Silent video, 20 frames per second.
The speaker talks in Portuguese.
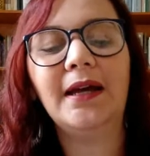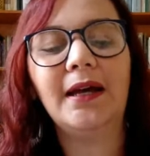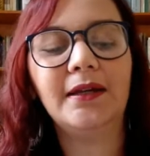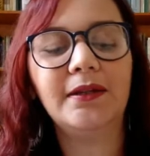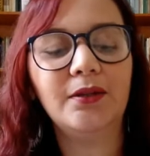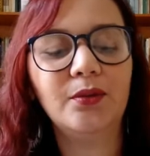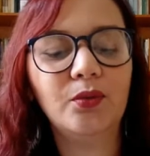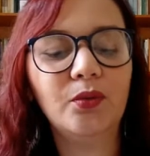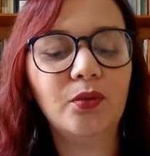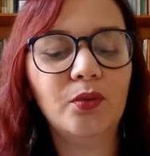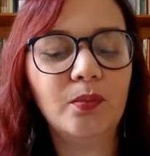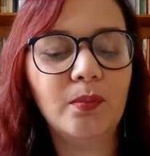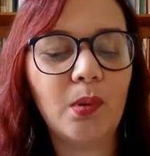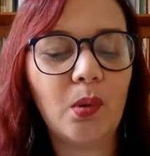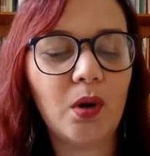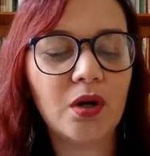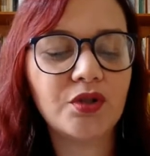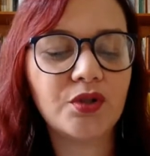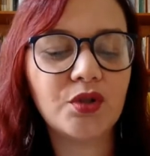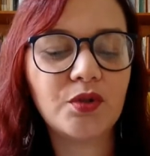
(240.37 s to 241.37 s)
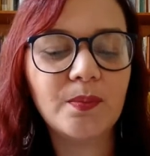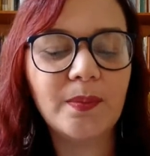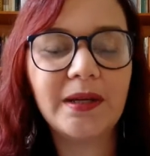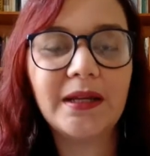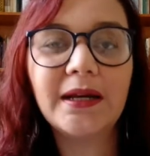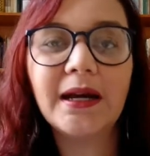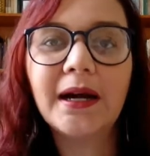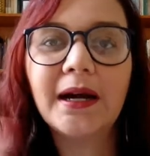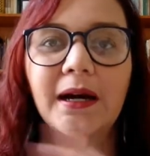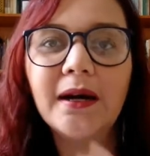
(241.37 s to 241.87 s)
E aí o, Borges
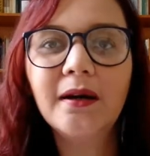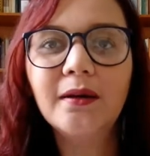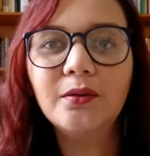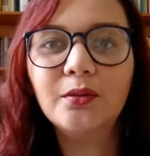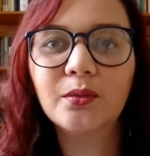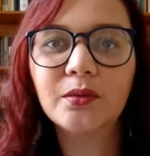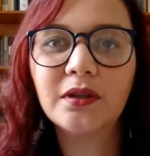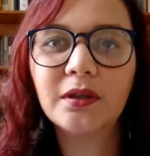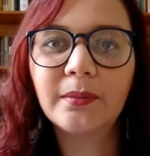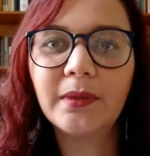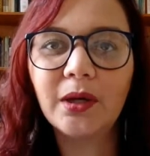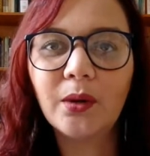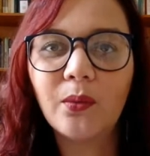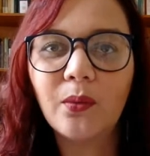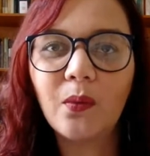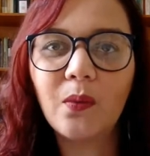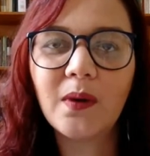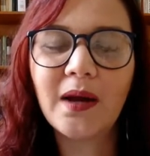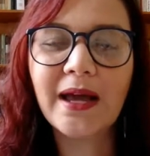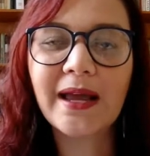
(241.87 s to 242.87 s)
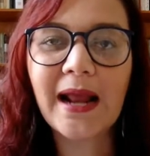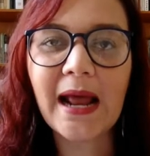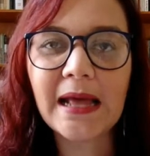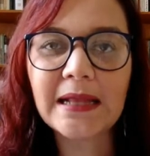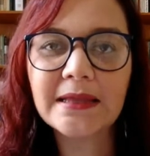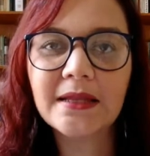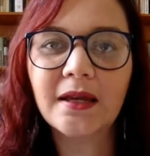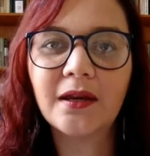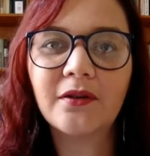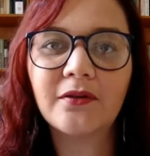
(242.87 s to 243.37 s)
brincando também com o
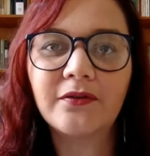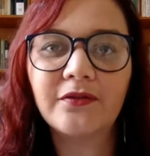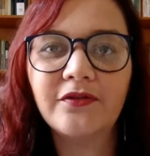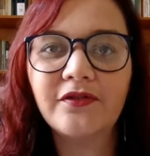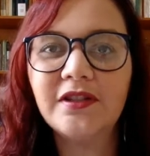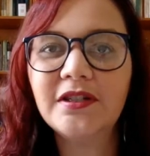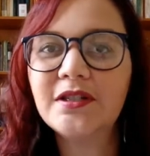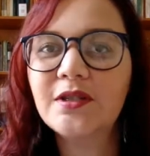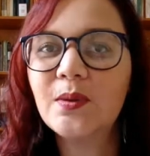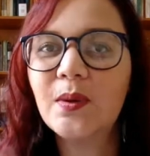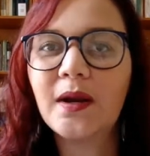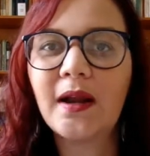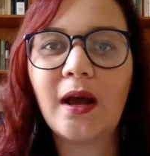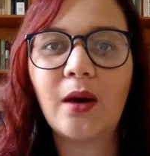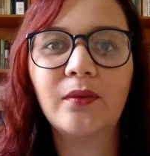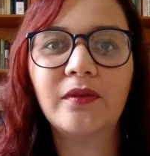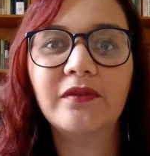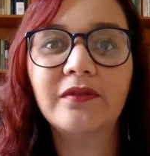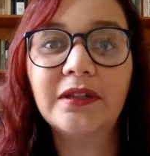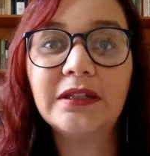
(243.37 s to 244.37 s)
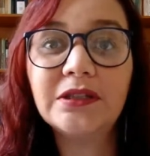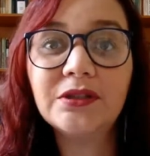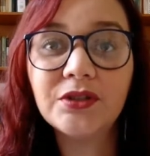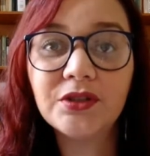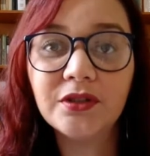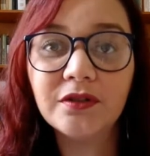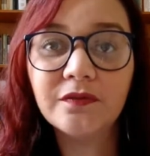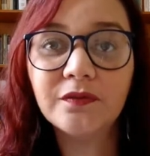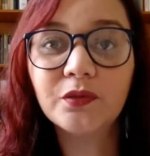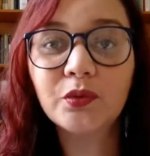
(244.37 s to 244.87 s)
caráter ficcional
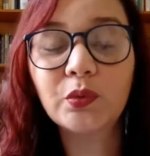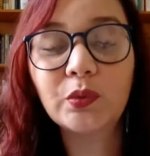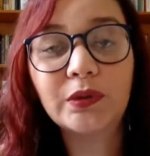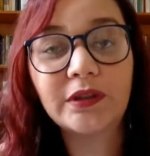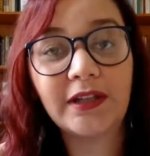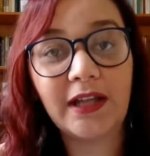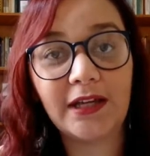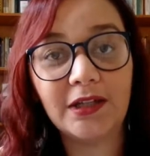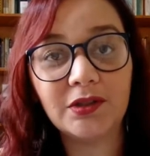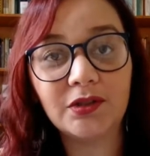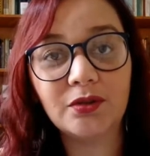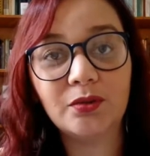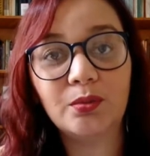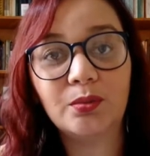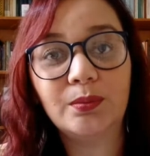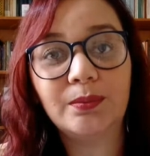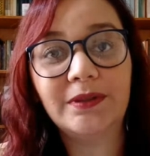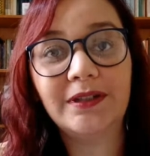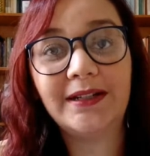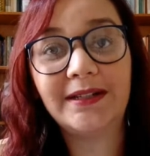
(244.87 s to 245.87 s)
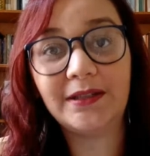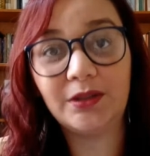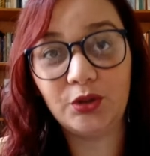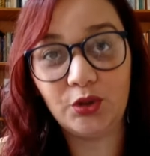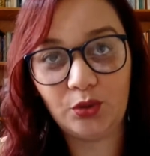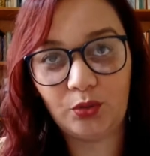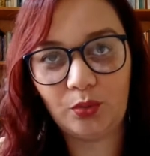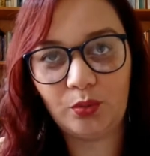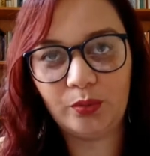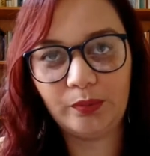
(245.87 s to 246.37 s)
inventivo do texto
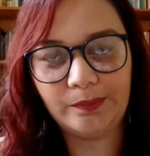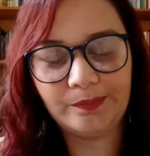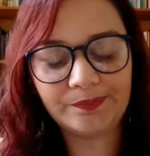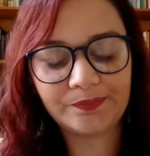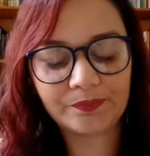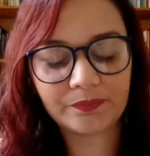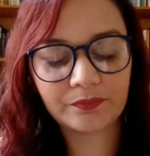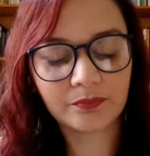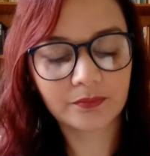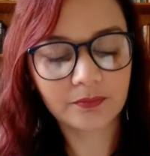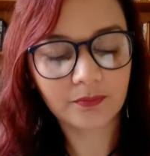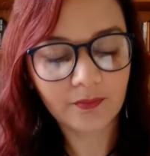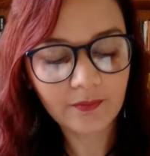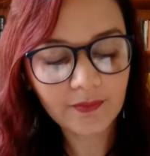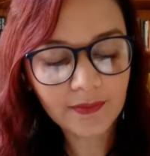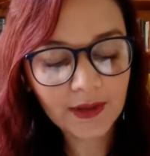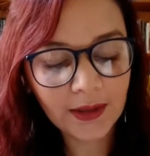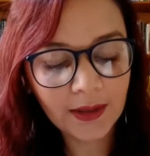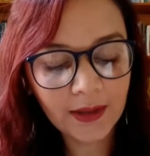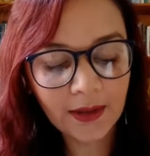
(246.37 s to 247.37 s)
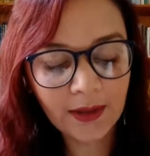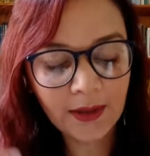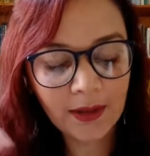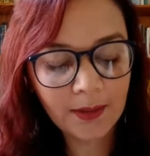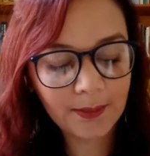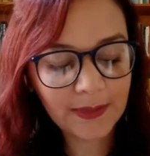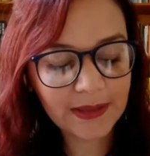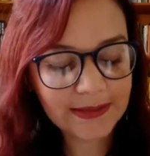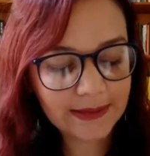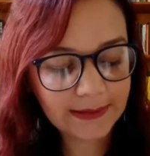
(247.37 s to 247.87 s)
crítico.
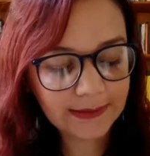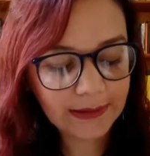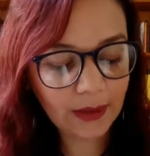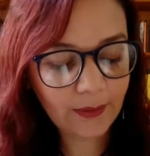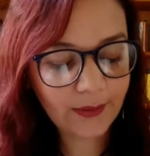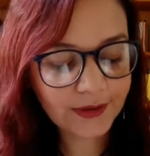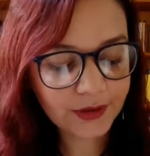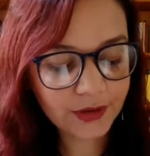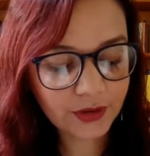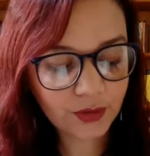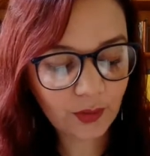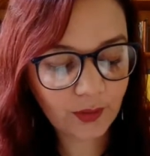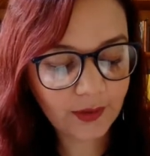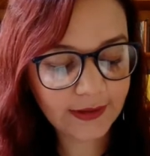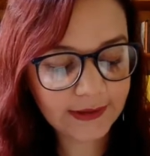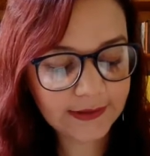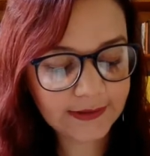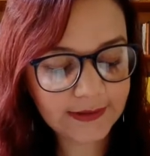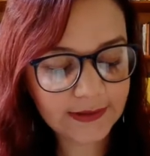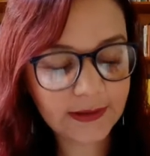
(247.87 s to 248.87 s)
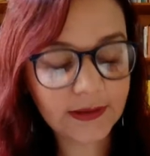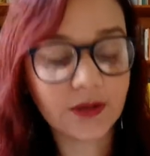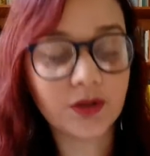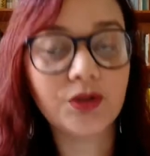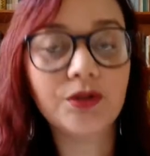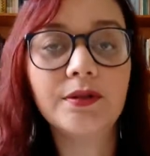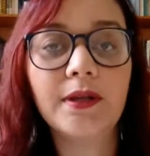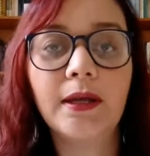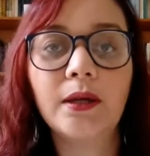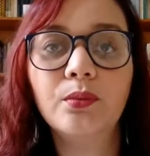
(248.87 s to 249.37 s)
Mas então a história é a
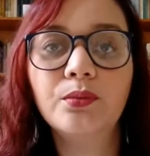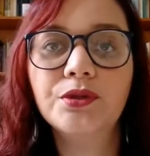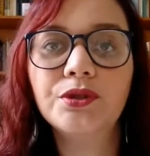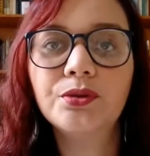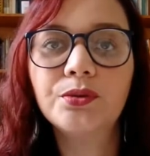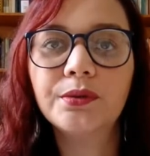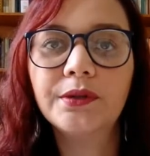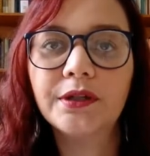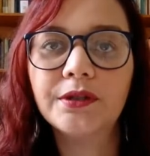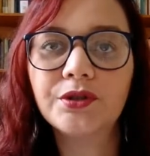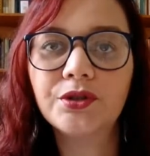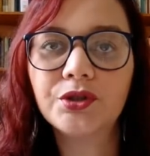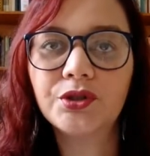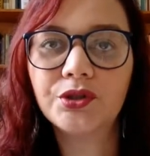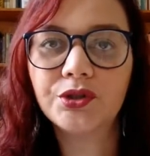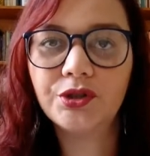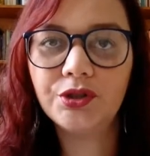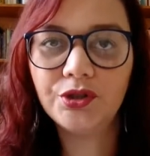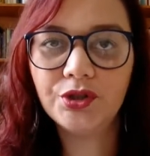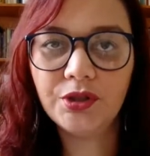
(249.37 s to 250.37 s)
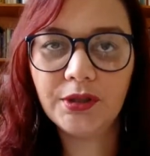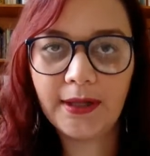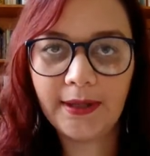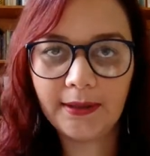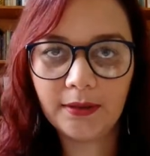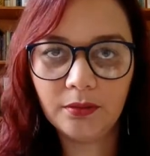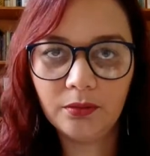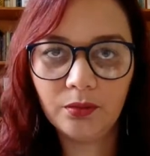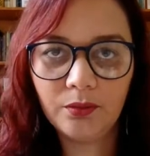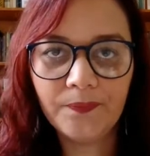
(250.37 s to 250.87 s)
seguinte: tem um estudante de
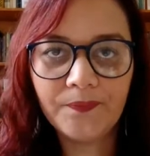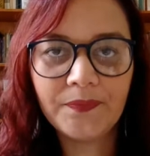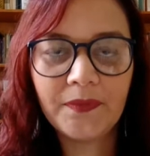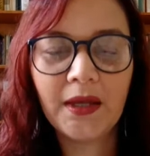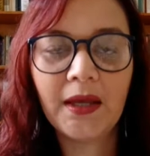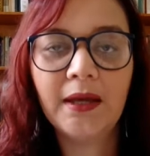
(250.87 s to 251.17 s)
direito